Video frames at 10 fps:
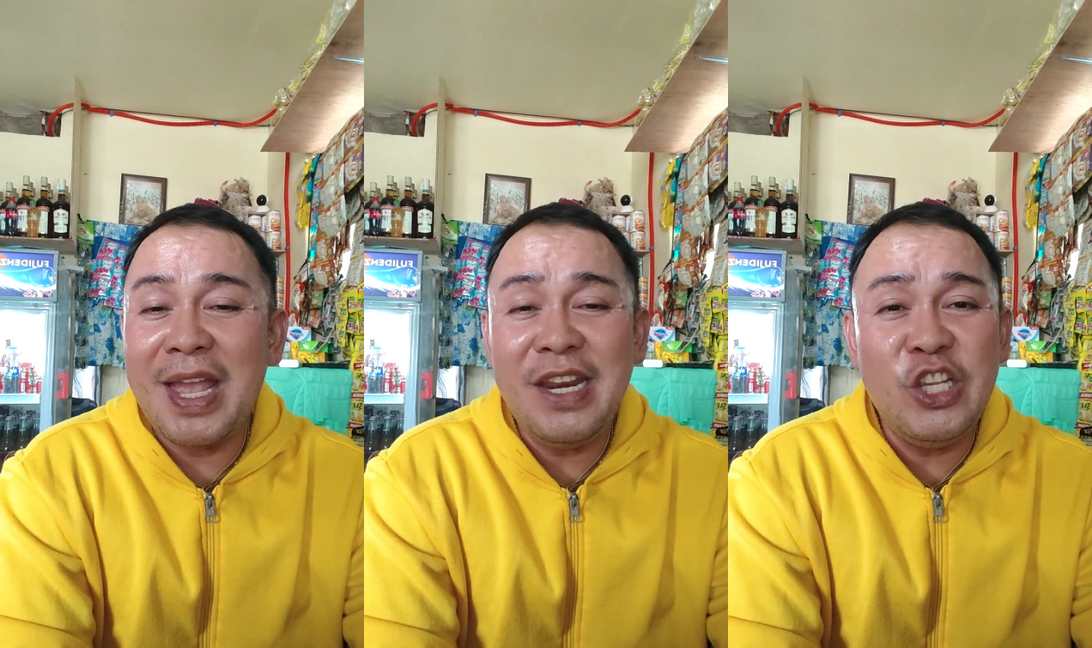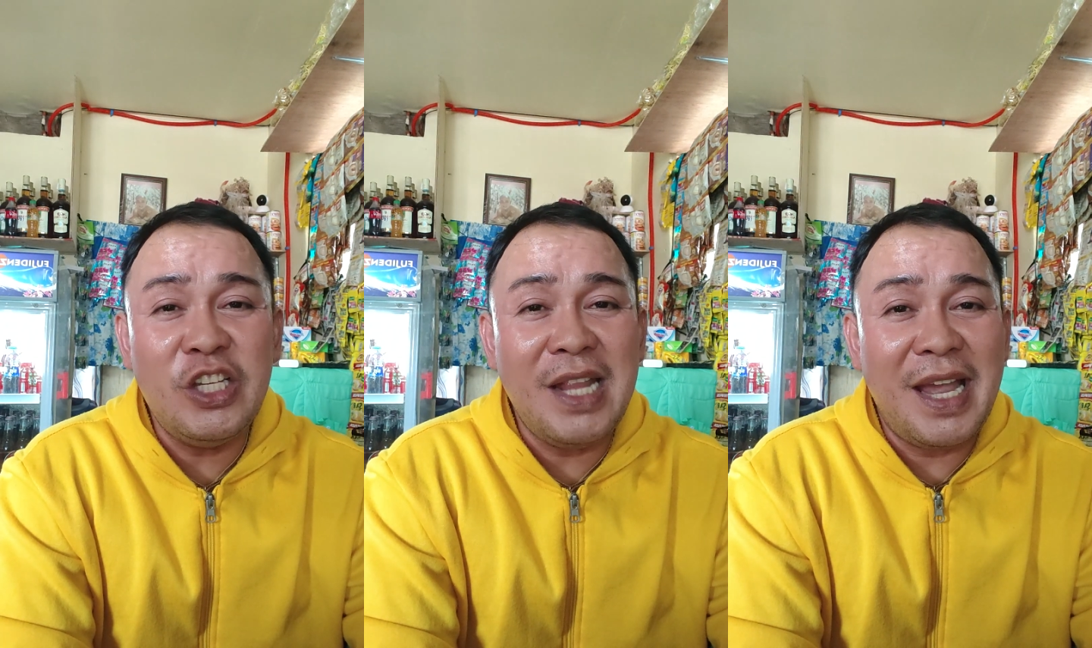
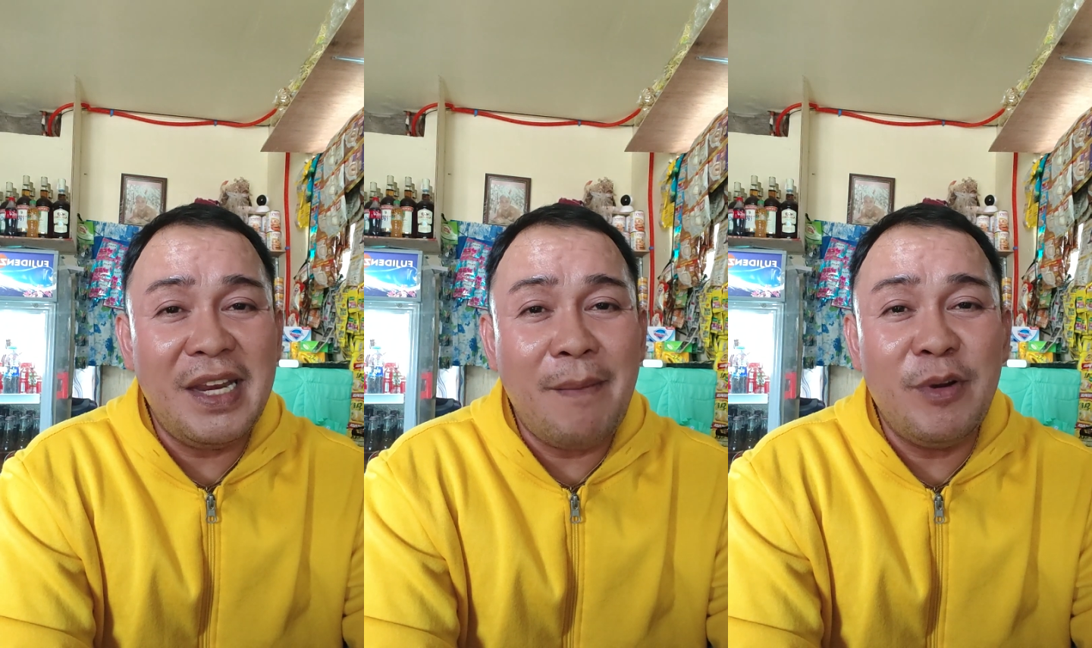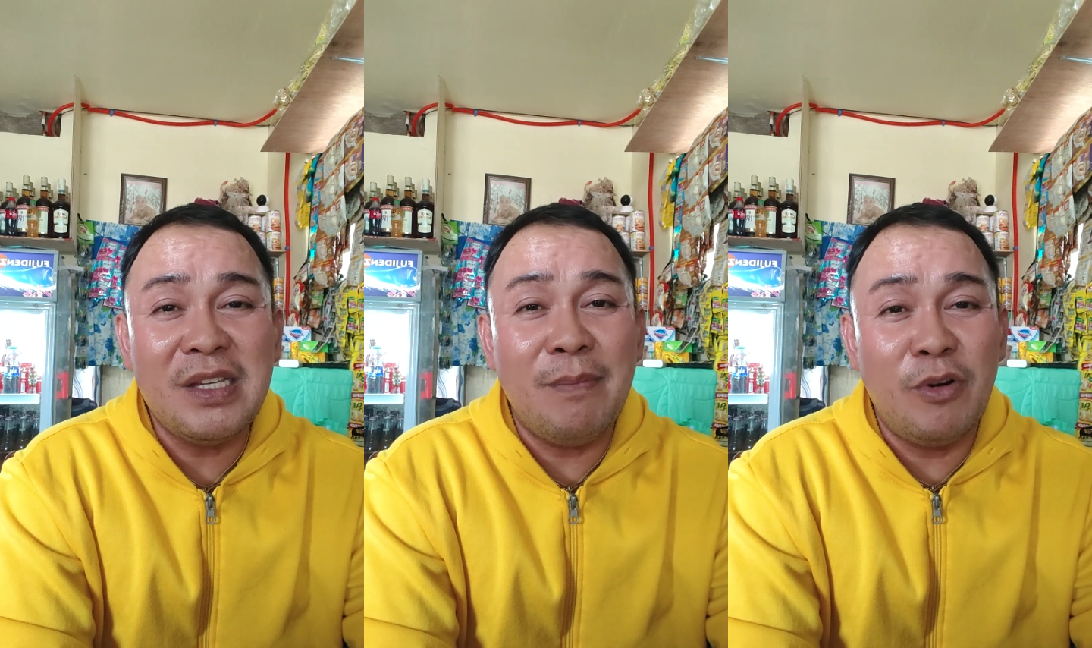10-digit lucky
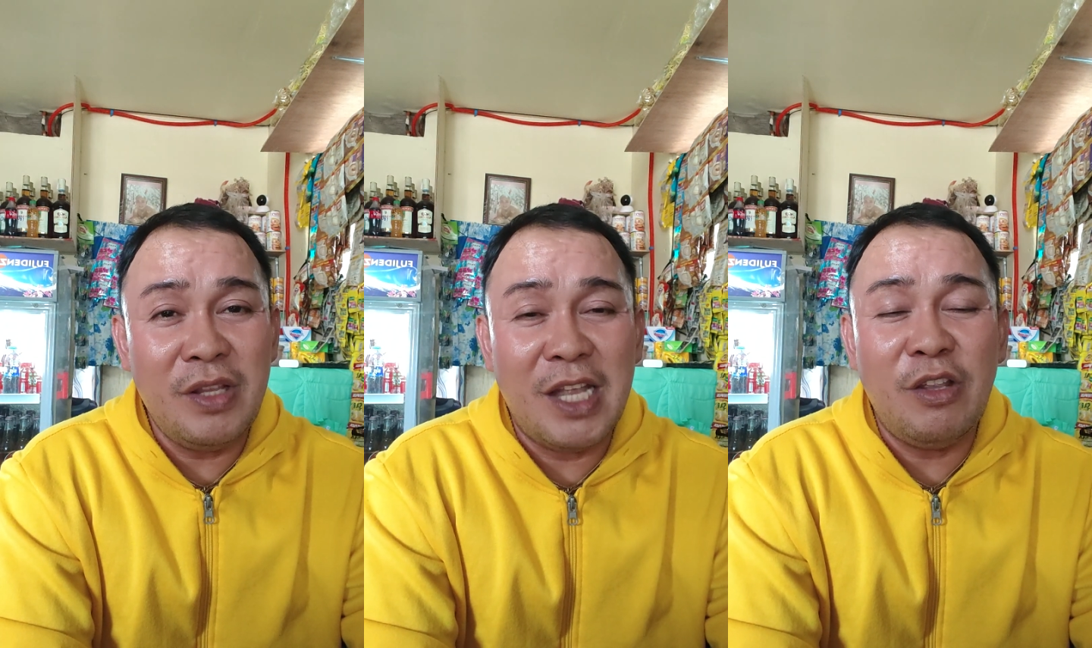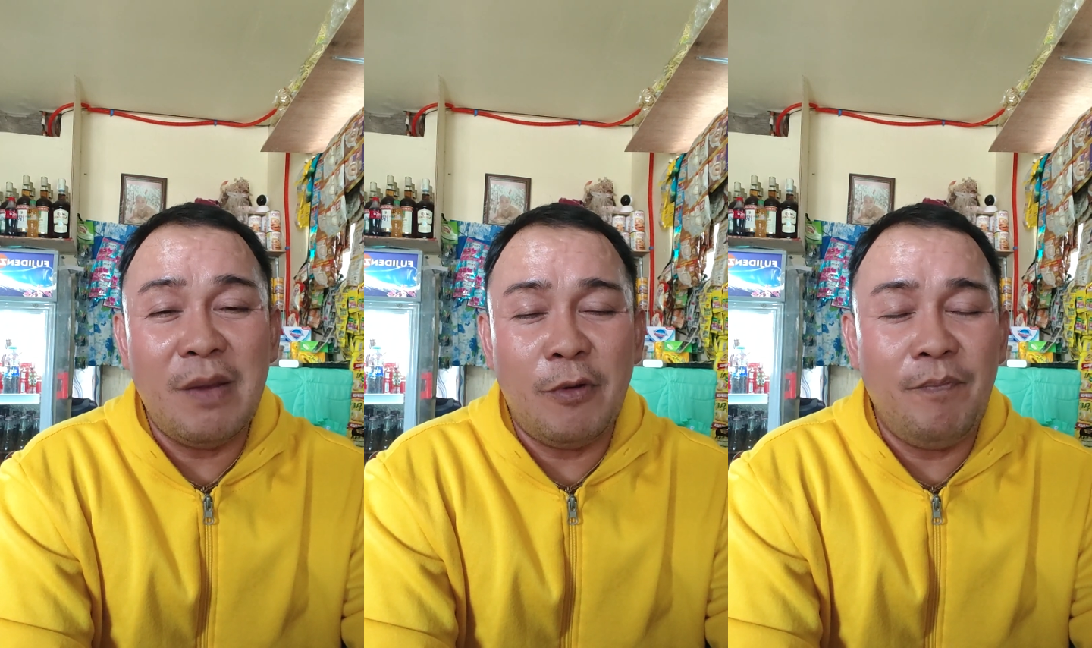numbers abroad.
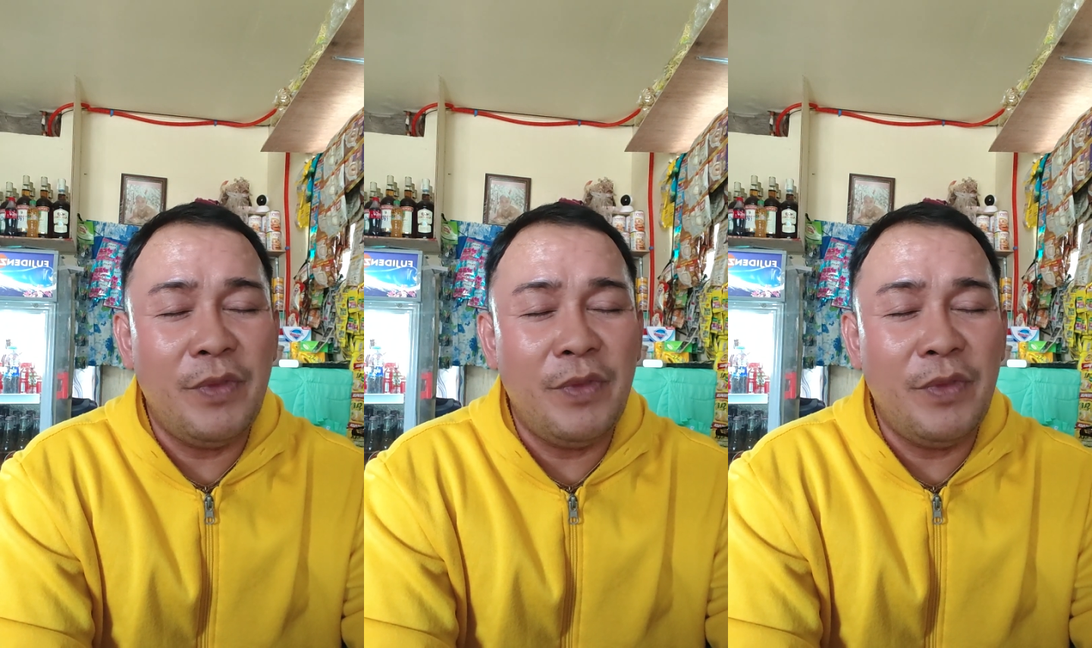Ito na po.